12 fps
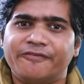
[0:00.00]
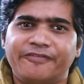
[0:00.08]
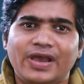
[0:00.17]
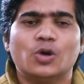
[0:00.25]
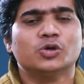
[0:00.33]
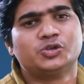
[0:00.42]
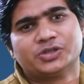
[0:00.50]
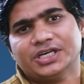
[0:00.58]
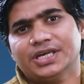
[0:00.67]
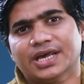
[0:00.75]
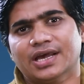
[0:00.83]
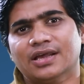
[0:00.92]
फेल हो
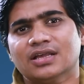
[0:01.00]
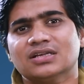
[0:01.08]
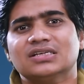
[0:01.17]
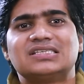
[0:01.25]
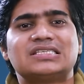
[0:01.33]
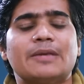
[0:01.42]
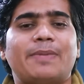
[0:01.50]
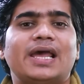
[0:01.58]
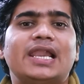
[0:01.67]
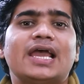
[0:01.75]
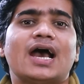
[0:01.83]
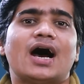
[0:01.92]
चुकी है इससे
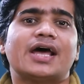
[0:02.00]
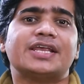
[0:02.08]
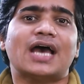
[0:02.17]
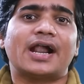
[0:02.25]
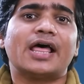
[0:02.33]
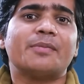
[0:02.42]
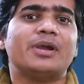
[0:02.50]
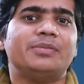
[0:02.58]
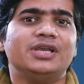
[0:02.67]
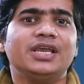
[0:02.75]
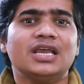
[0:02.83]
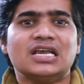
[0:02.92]
पहले हरियाणा में
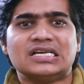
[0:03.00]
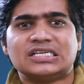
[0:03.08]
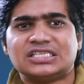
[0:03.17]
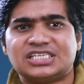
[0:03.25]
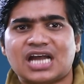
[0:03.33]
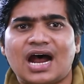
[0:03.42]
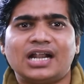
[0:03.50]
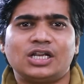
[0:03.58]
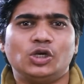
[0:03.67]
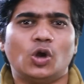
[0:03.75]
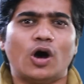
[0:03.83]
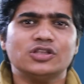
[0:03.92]
भी
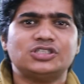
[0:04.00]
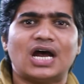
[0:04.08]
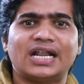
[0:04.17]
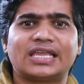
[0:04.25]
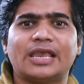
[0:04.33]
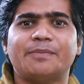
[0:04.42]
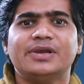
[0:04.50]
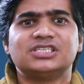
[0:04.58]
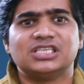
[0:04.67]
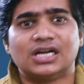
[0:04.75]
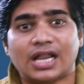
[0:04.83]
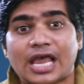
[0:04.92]
जाट नॉन जाट के
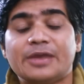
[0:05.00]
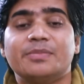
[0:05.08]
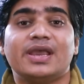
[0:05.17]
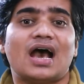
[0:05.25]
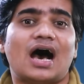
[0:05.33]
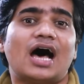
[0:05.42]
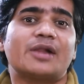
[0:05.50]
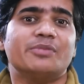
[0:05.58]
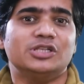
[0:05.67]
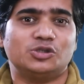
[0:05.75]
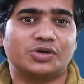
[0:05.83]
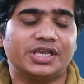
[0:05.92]
बीच लड़ाई में हार
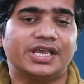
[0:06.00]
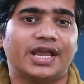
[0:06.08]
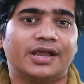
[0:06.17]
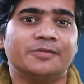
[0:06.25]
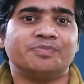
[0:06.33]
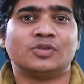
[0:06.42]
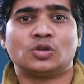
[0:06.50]
मिल चुकी है